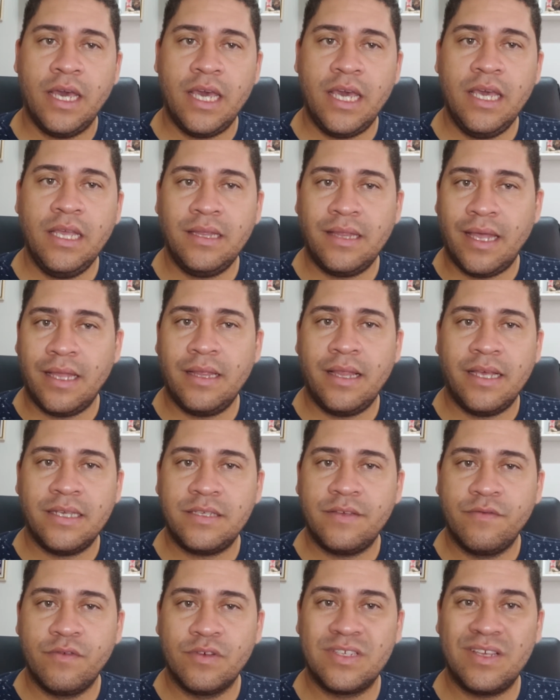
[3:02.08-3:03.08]
e entender
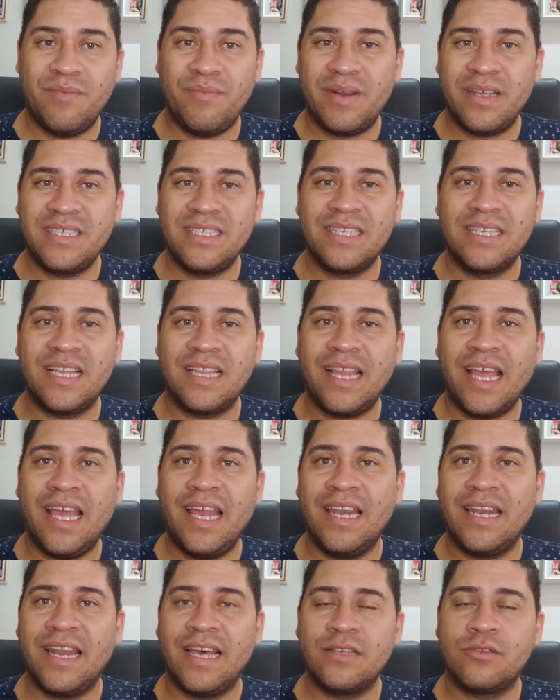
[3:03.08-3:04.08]
se você precisa ter
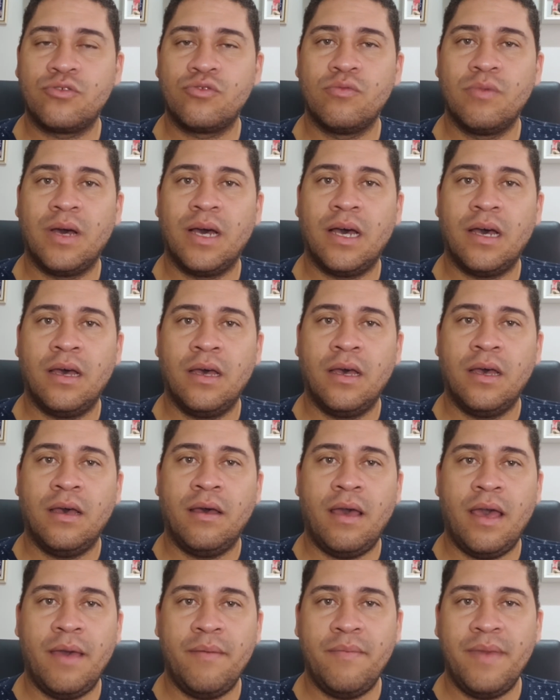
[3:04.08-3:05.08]
ele na sua
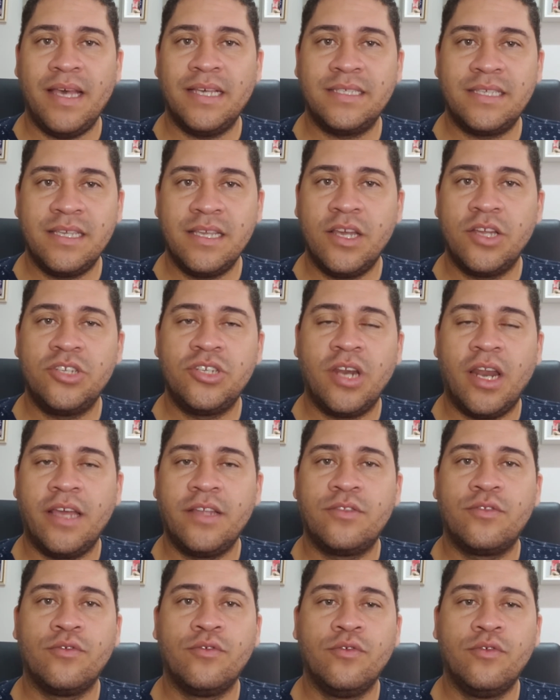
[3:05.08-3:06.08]
é, mesinha de
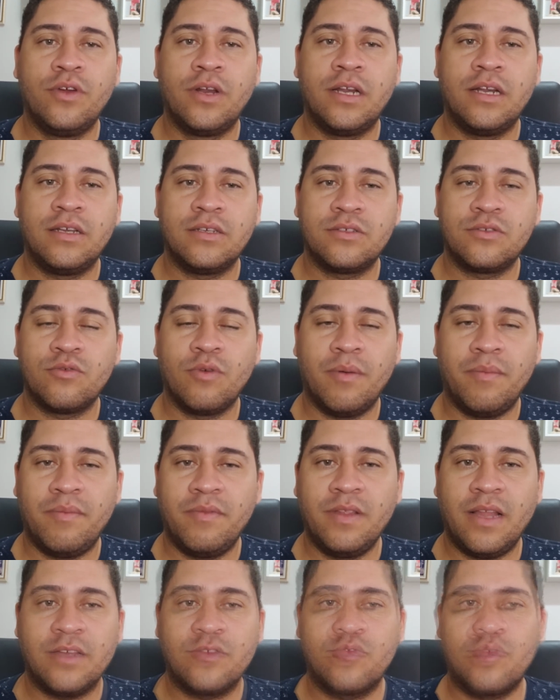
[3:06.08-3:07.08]
leitura, na sua,
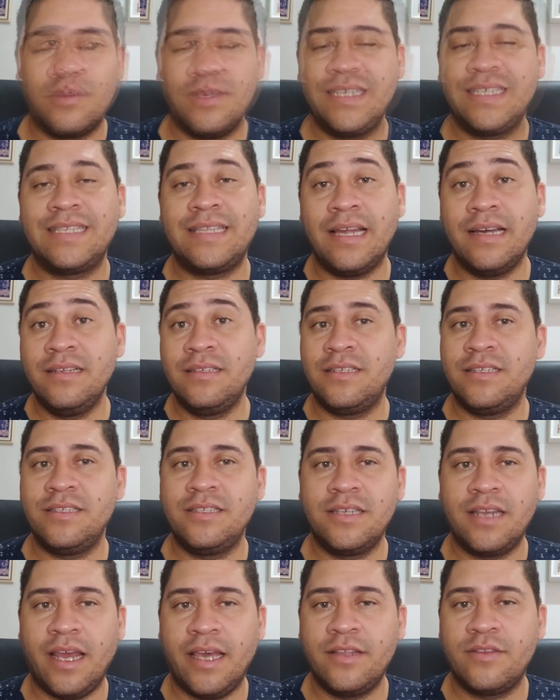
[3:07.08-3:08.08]
na sua estante
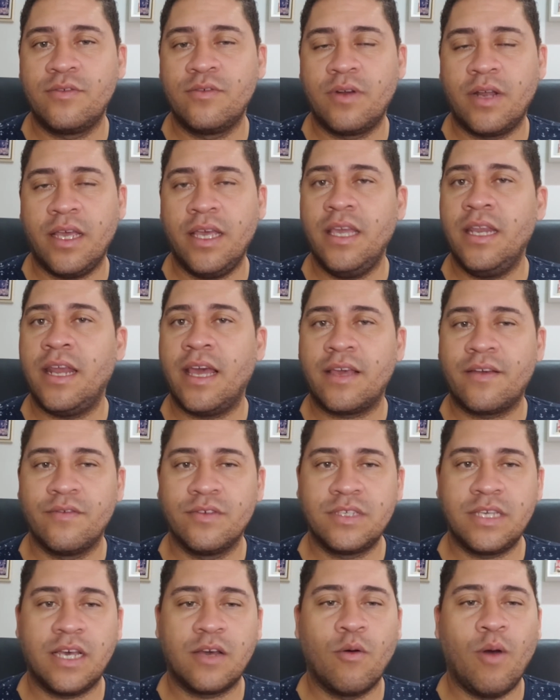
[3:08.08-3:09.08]
de leitura aí, né, que
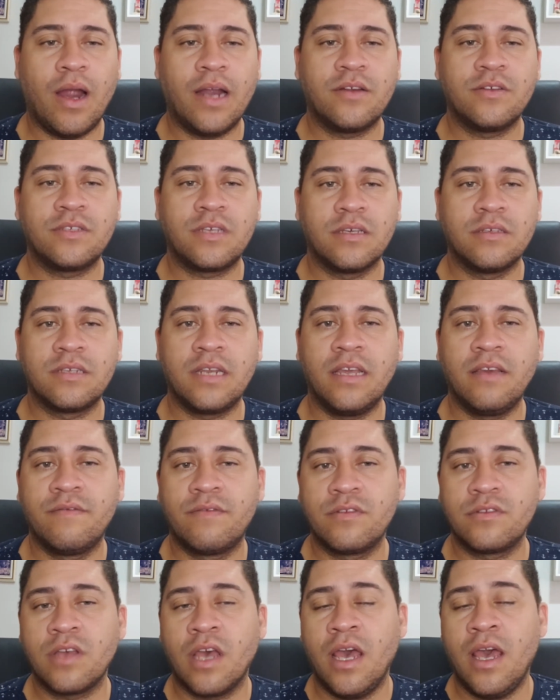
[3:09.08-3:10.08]
você guarda os seus
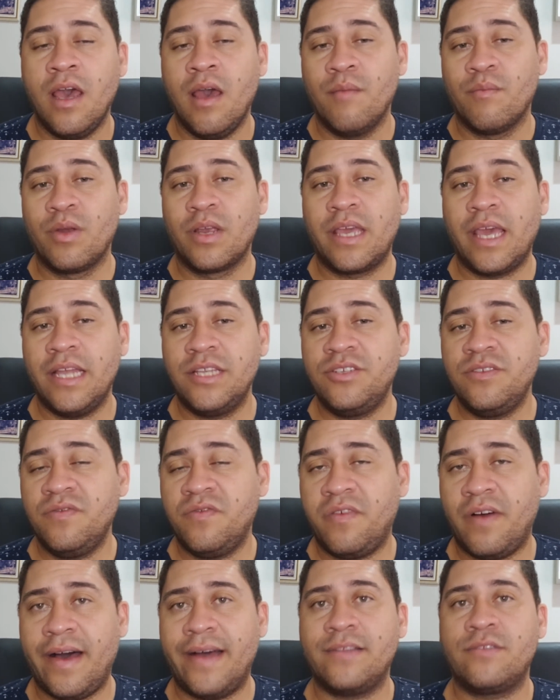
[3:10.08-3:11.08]
livros, porque de
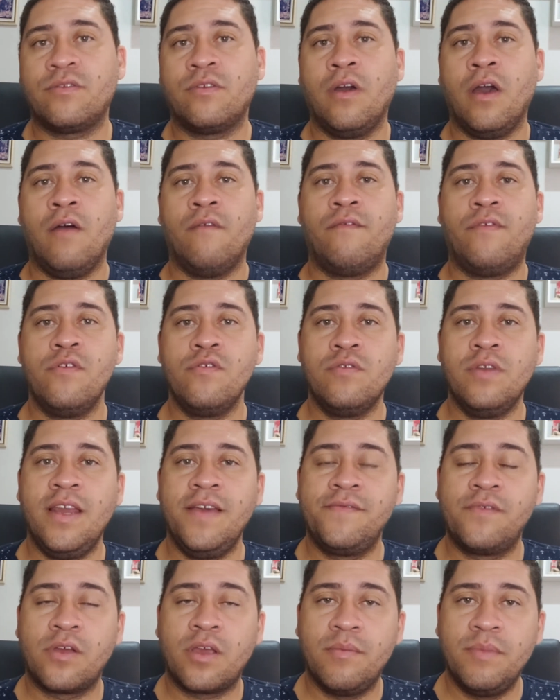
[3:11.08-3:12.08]
fato foi um
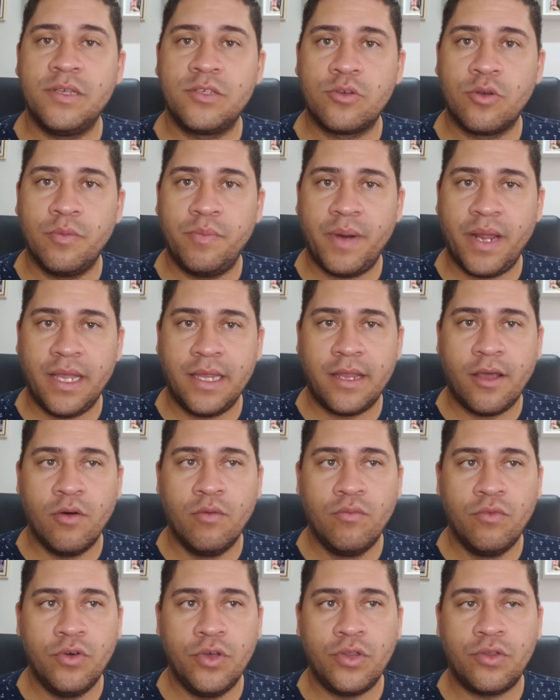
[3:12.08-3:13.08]
livro que me
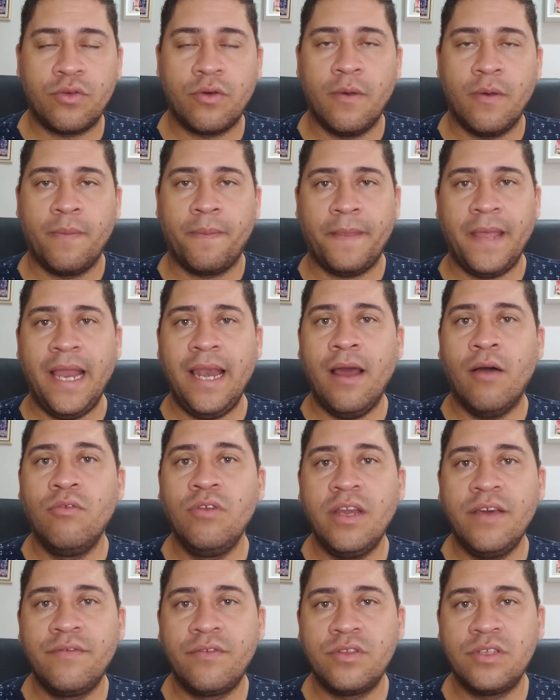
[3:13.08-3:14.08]
surpreendeu muito. Ele é
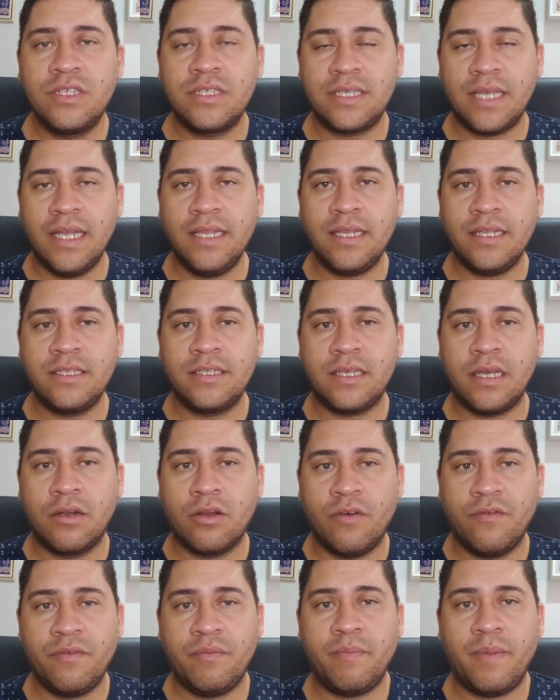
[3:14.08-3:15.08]
um livro de
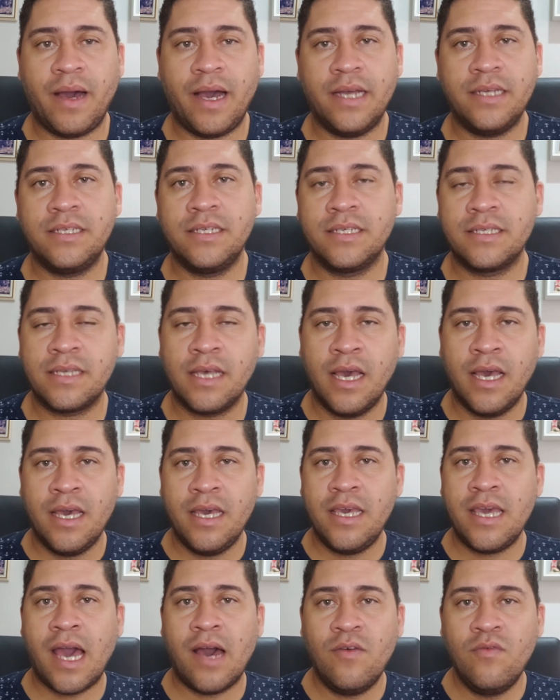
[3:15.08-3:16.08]
119 páginas
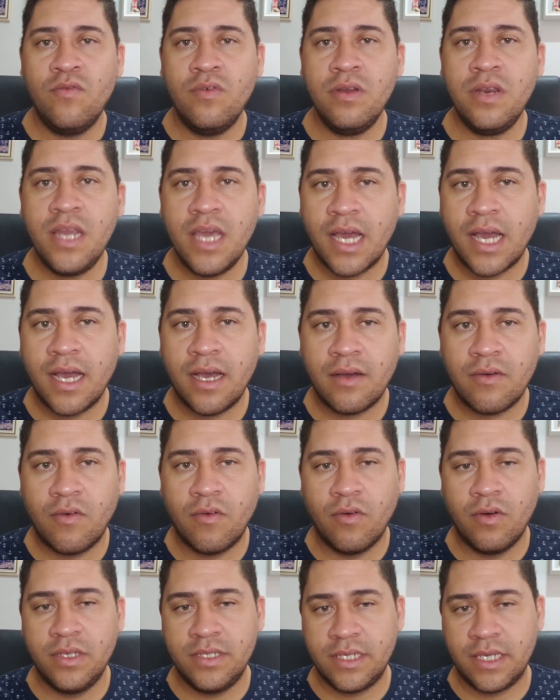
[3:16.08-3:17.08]
e a única
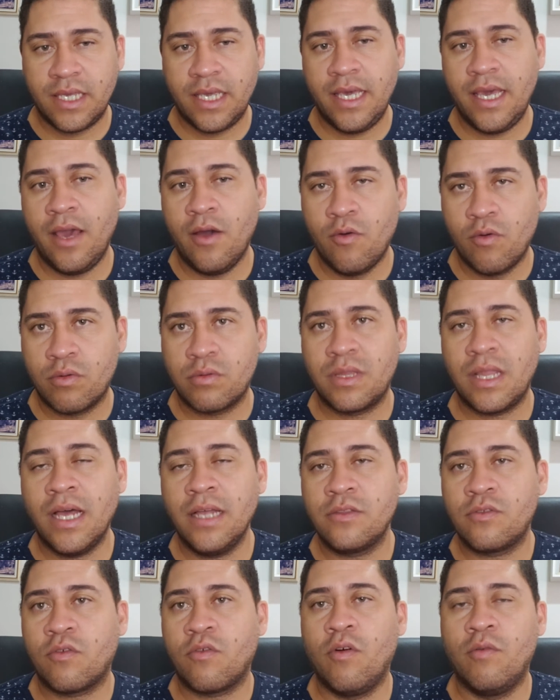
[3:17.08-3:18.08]
coisa que eu,
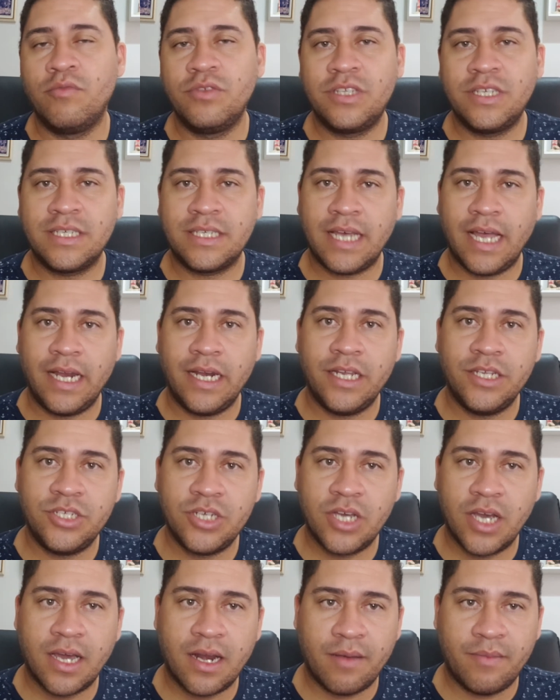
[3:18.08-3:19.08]
tanto como designer e
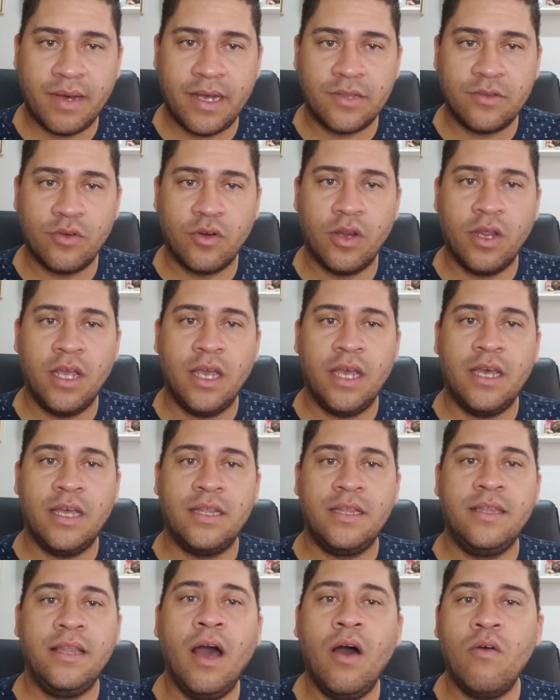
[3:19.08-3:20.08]
diagramador,
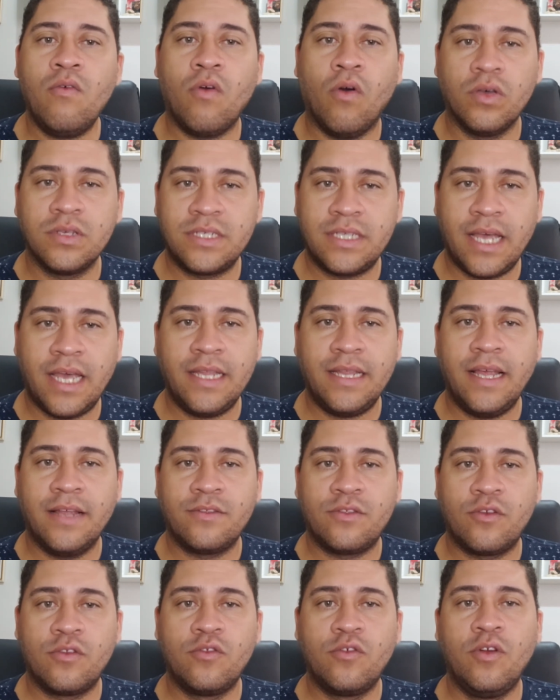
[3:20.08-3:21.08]
não gostei
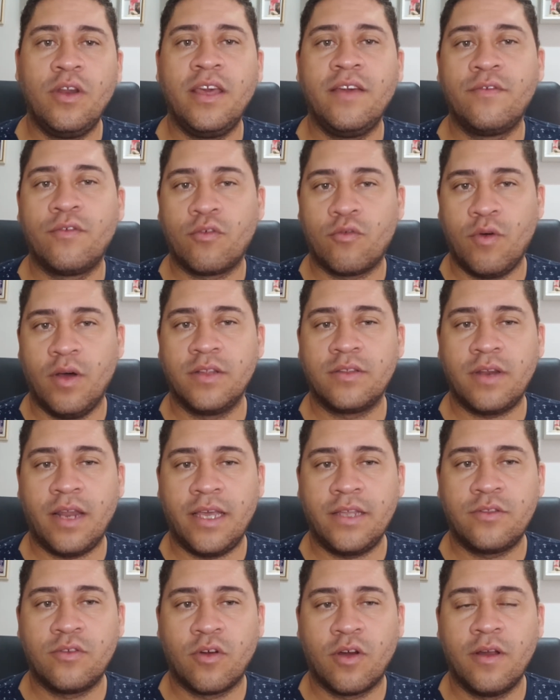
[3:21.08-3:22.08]
dentro do livro quanto
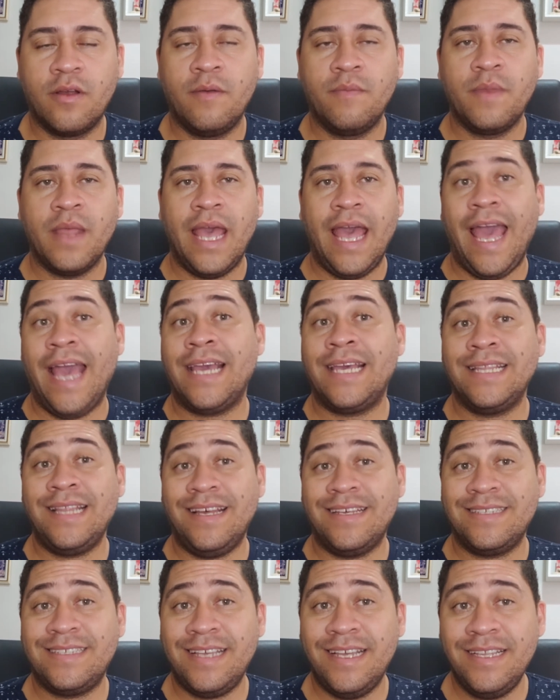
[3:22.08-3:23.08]
leitor é que
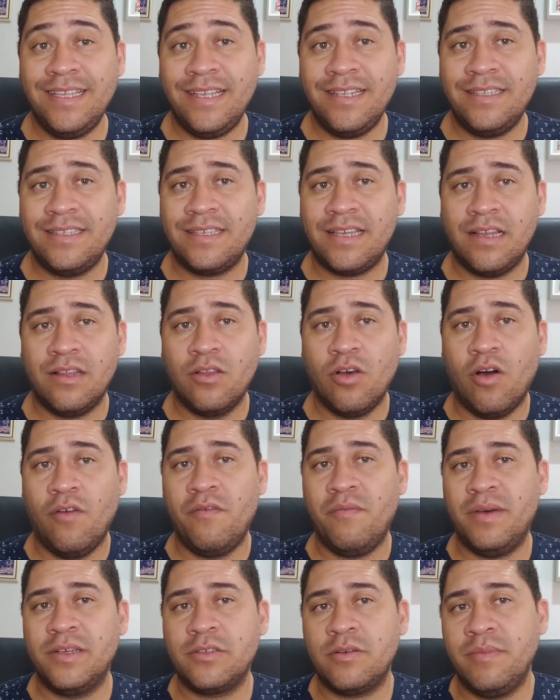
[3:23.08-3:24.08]
das
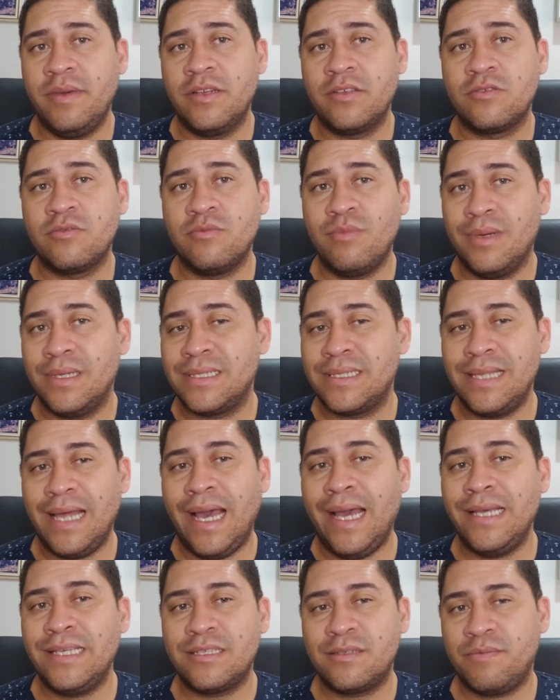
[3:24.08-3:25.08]
119, mais ou menos umas
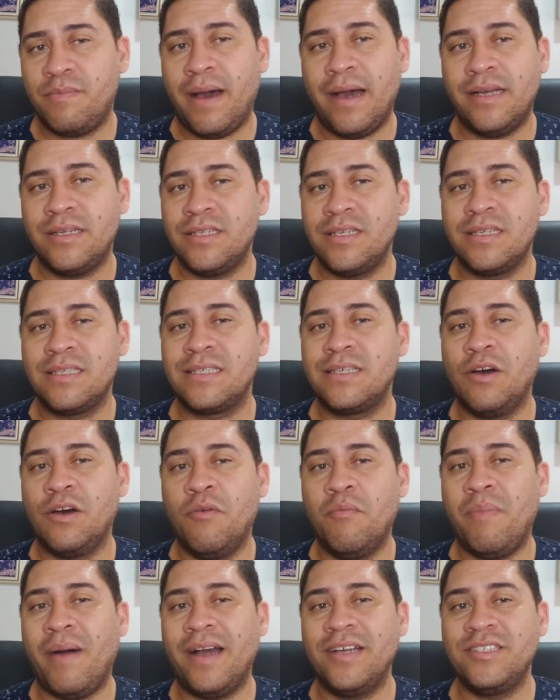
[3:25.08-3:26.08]
10 páginas
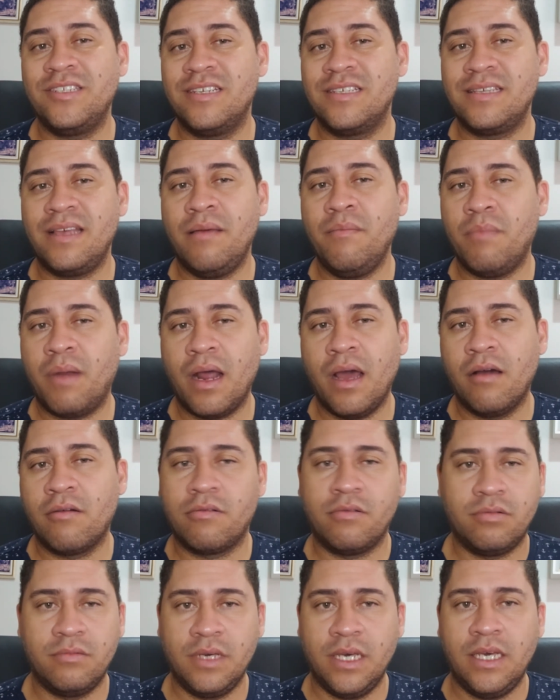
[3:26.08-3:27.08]
são páginas em
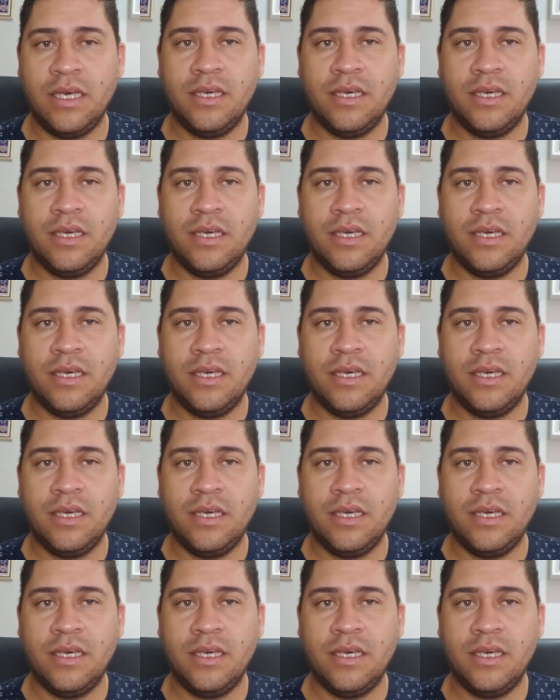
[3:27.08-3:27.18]
branco.